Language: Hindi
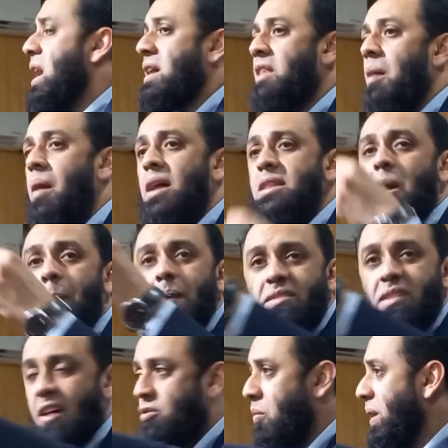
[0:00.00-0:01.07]
एक दामाद ही अपनी
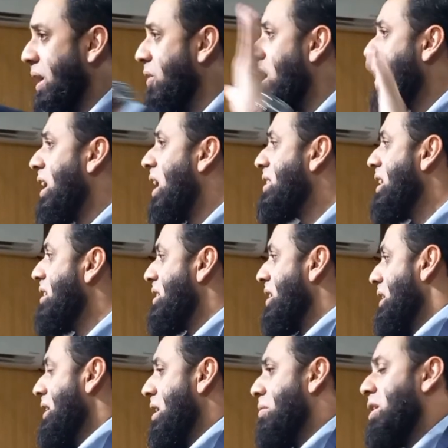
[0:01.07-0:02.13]
सास को बेगुना करार दे दे
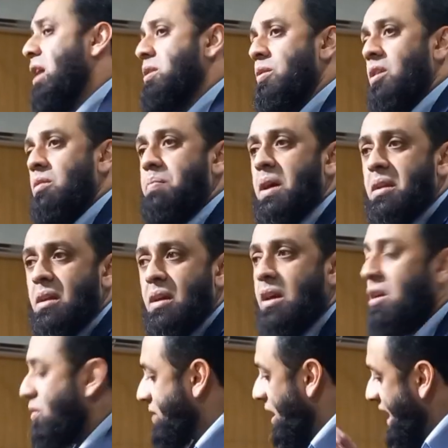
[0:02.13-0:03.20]
तकनीकी बुनियादों के ऊपर
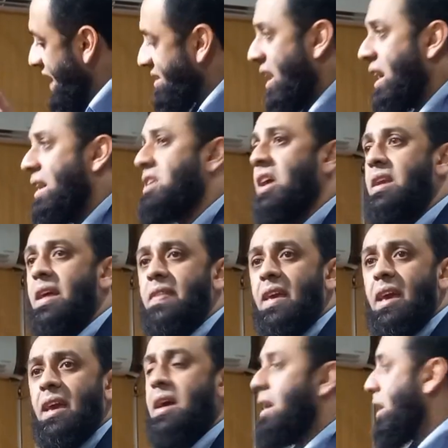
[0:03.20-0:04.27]
उसका केस आगे ना चलने
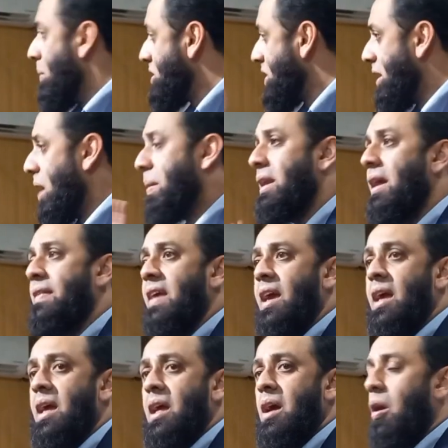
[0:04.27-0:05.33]
दे कमीशन ना बनने दे
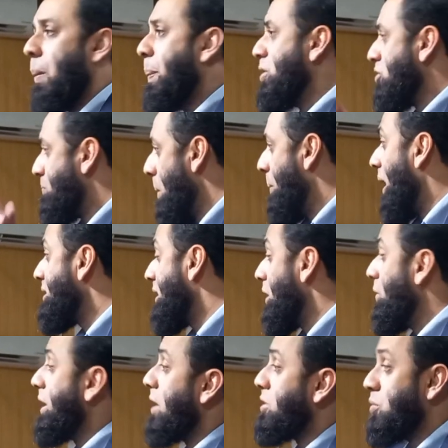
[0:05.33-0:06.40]
और फिर जो उस पर बात करें
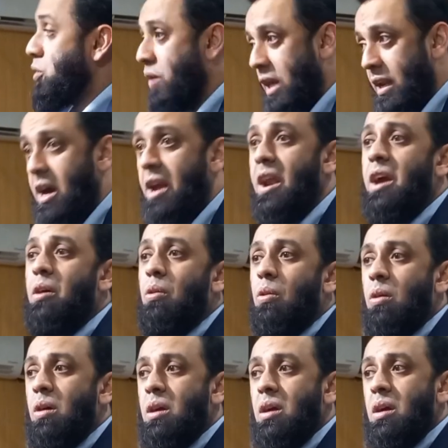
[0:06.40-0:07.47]
उन्हें क्या तुम तोहन कर रहे
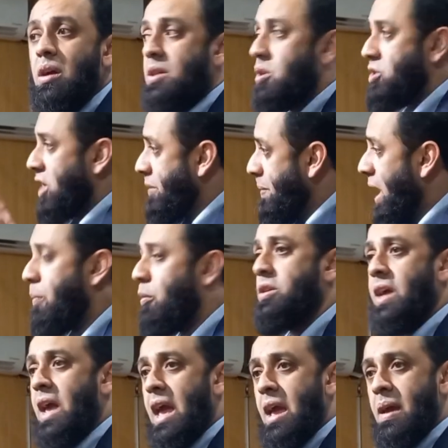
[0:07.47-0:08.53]
हो तो जज भी आप खुद
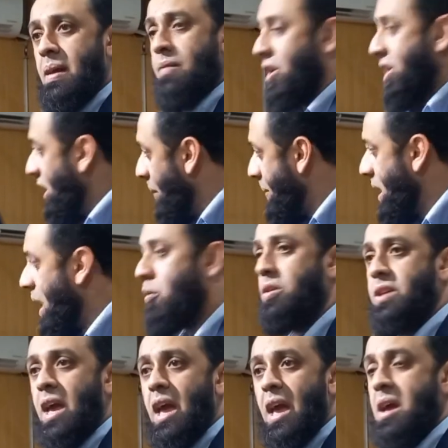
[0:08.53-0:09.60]
हैं वकील भी आप खुद
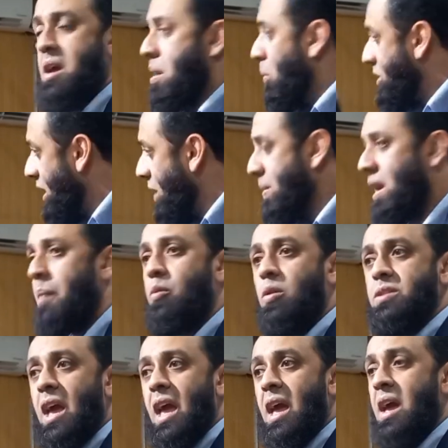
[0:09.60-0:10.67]
हैं मुदई भी आप
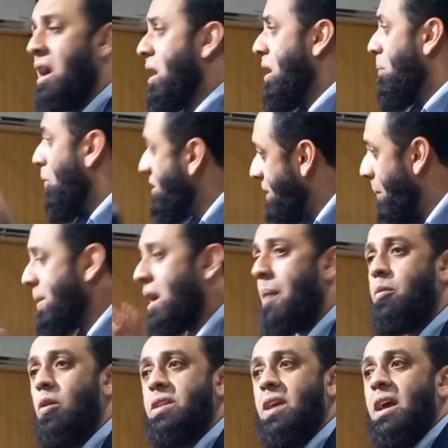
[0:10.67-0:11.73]
खुद हैं मुलजिम भी
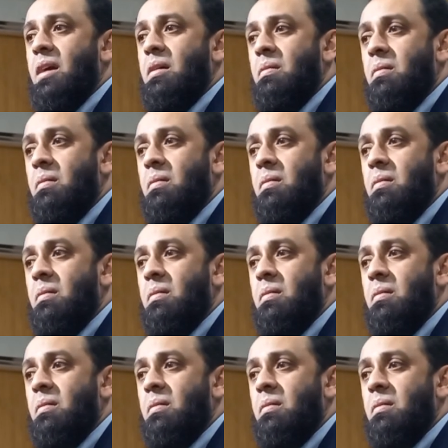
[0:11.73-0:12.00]
आप खुद हैं